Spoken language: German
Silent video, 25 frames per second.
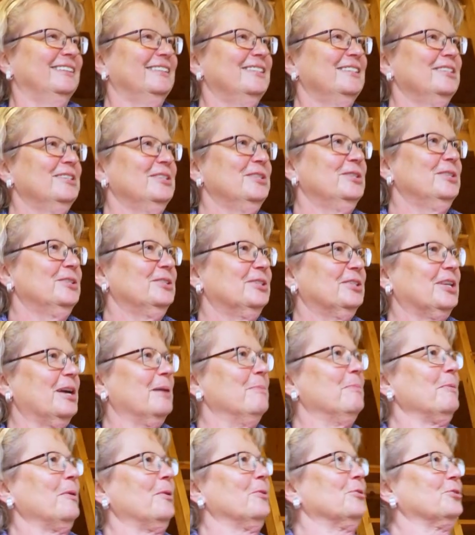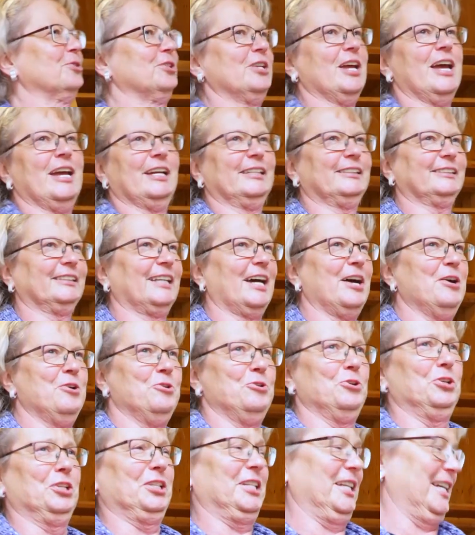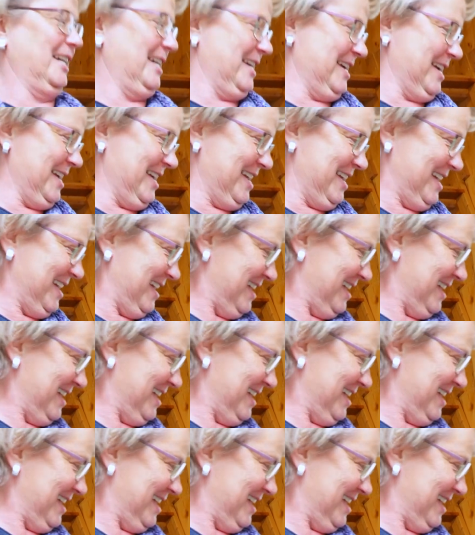in der Nähe von, von Leuten, die ich mag,